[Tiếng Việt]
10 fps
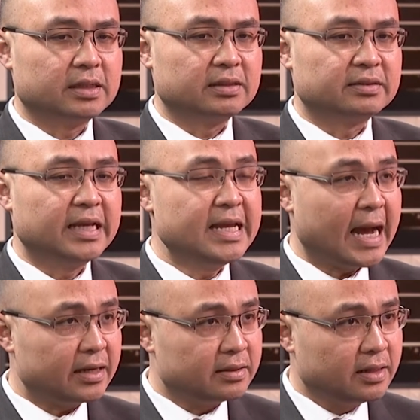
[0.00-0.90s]
à thi
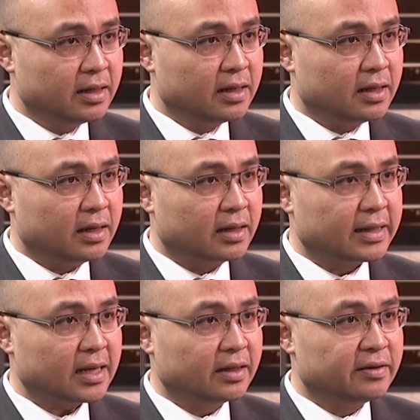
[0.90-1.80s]
hành à,
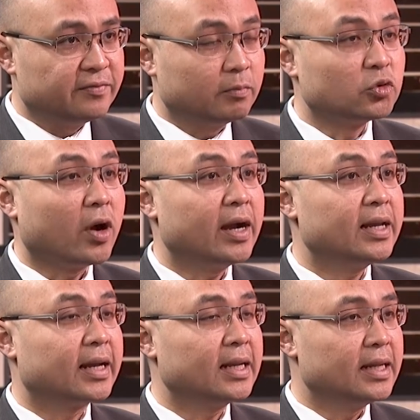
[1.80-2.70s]
các lệnh phong tỏa
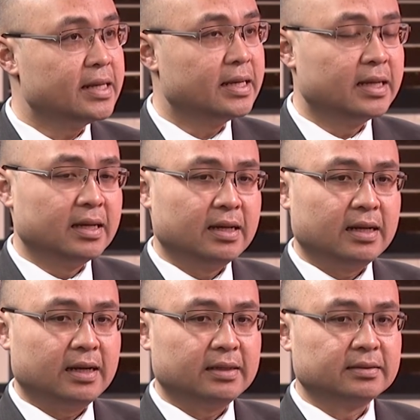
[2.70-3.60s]
hay là cách ly
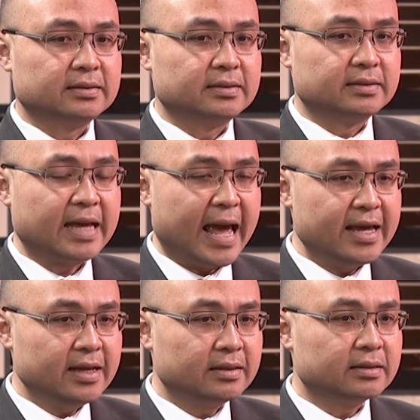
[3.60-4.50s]
à,
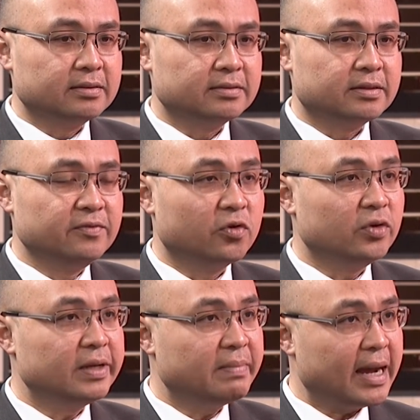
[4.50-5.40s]
kể từ chính
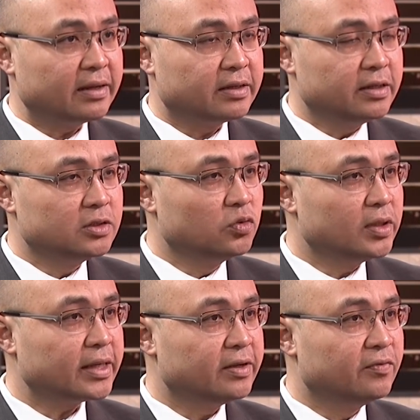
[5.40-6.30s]
phủ liên bang cho đến
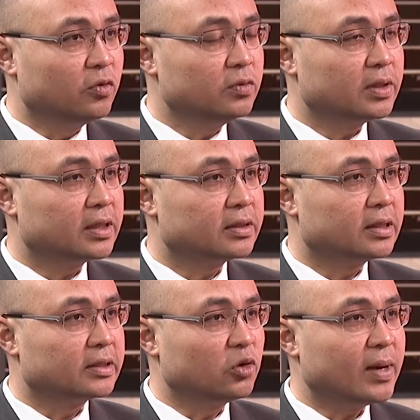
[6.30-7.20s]
xuống các chính phủ
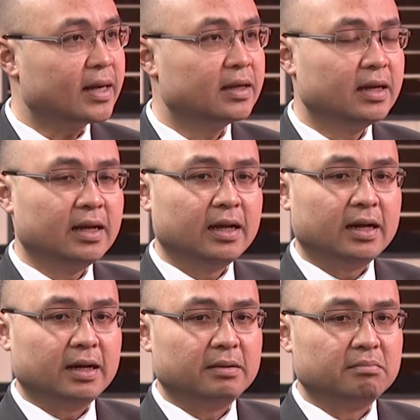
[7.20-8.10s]
à, tiểu bang
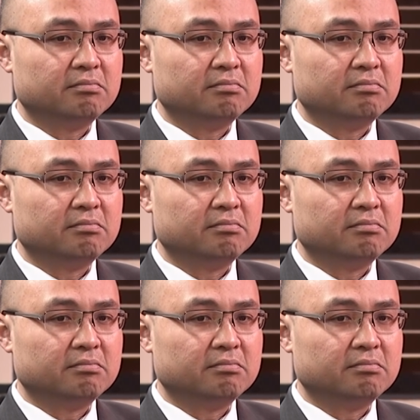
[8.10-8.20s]
à,